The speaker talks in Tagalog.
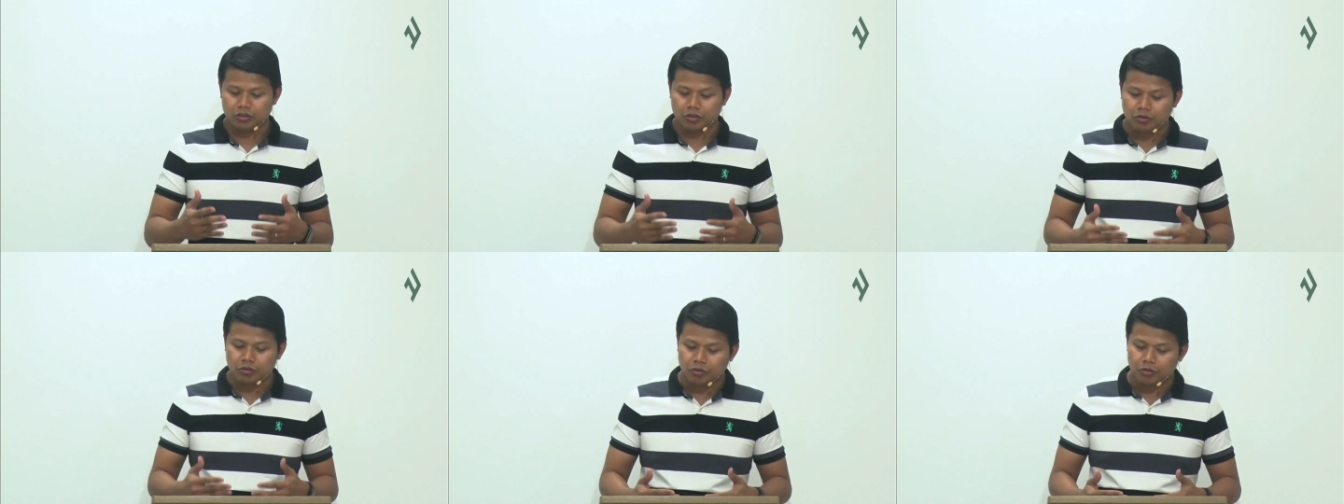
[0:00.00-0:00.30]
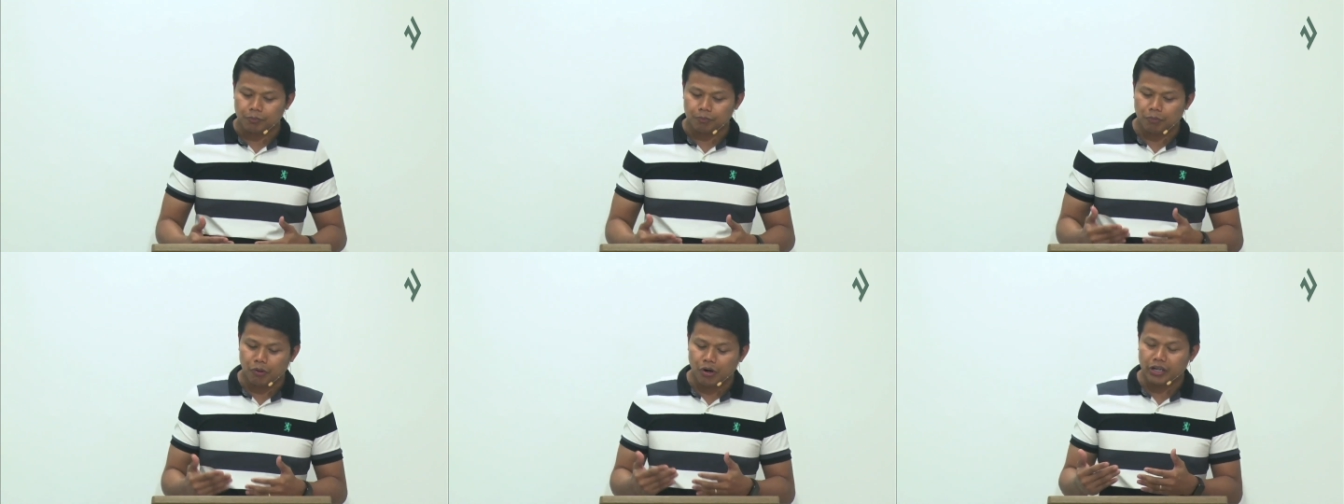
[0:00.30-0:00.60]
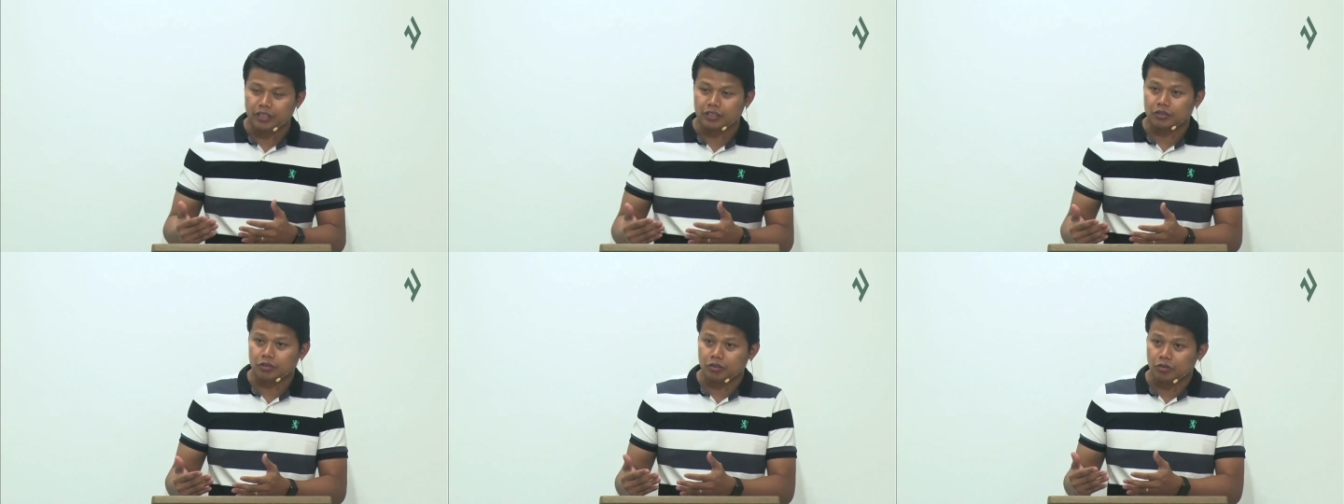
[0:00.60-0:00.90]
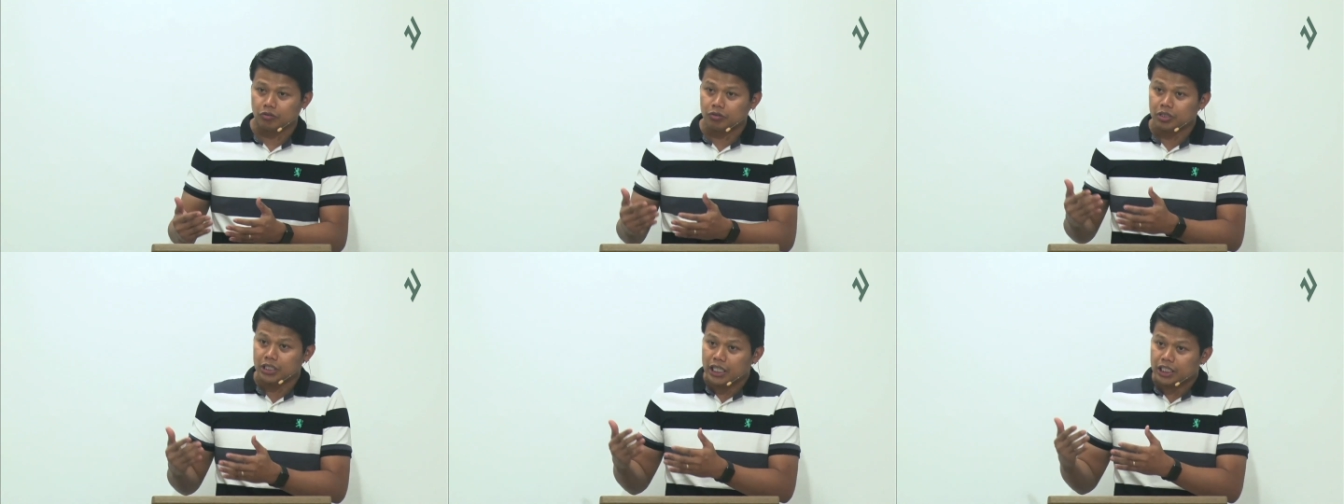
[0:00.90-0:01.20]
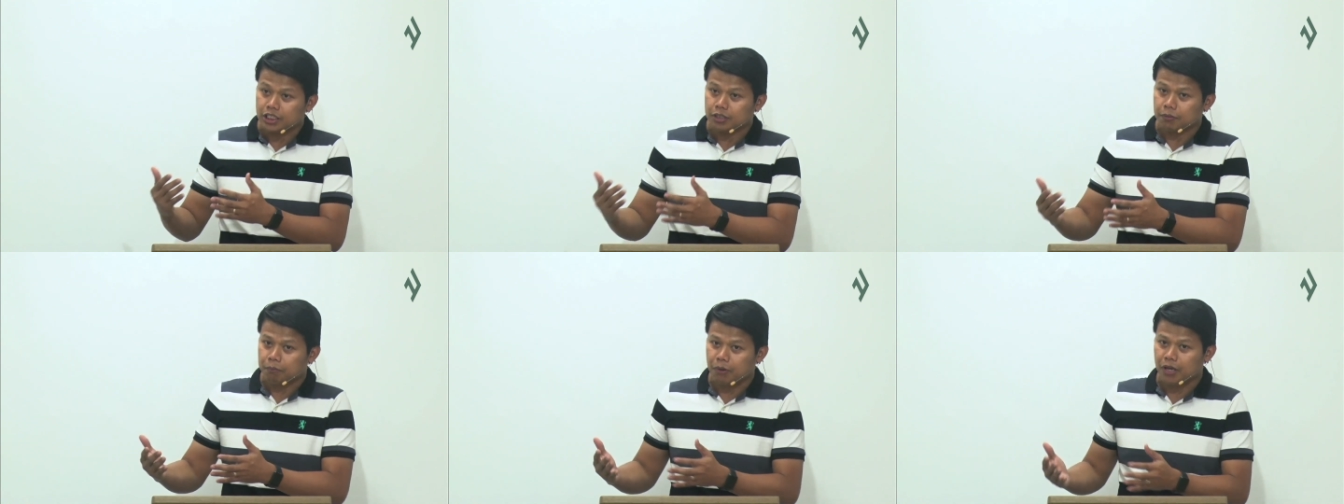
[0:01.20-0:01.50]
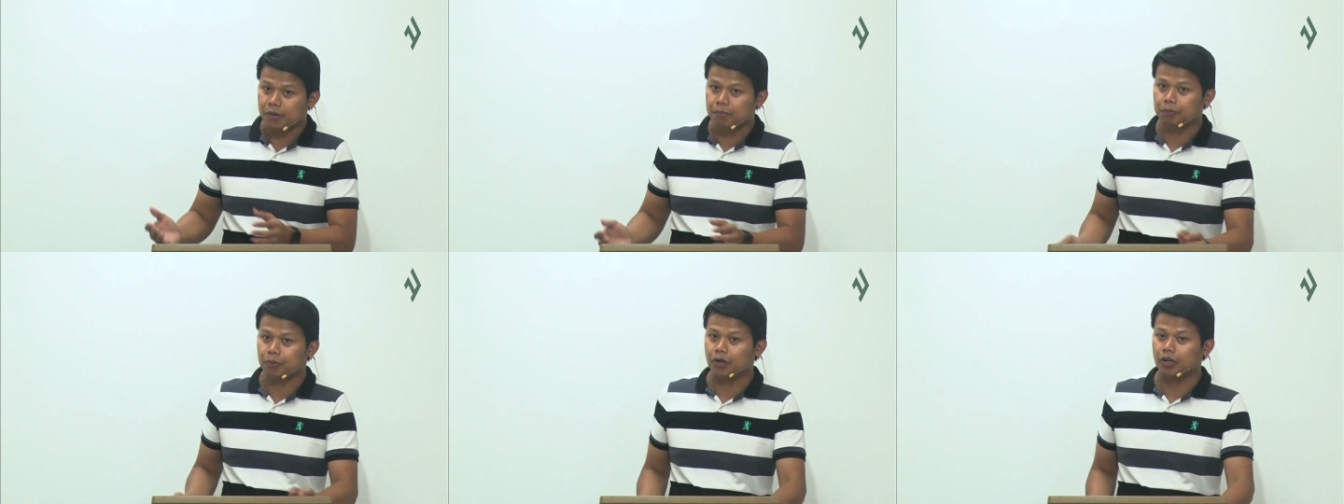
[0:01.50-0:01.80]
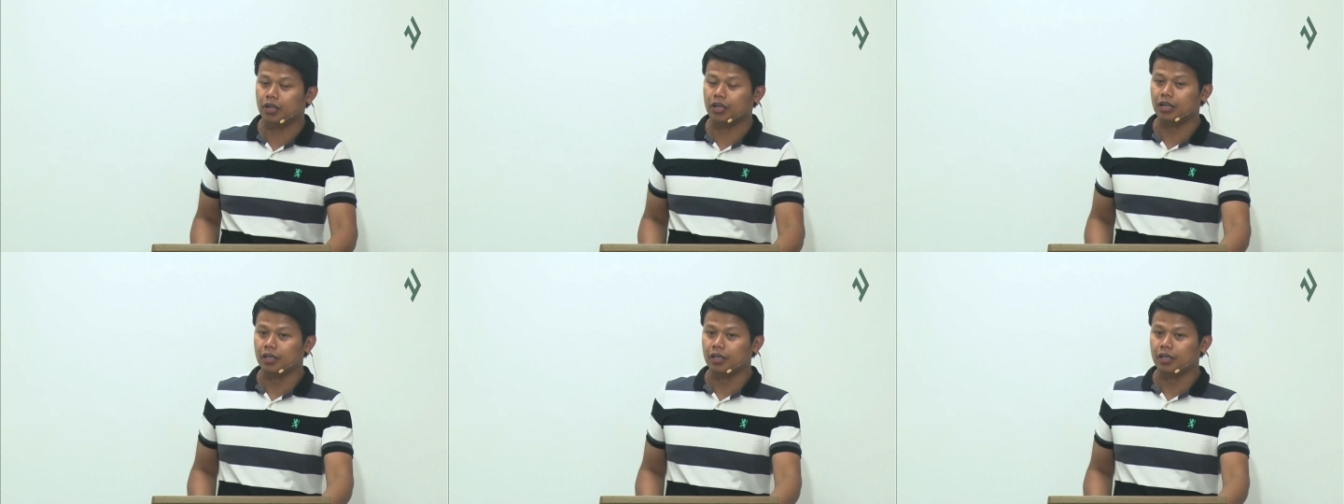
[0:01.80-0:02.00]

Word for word: to point to these people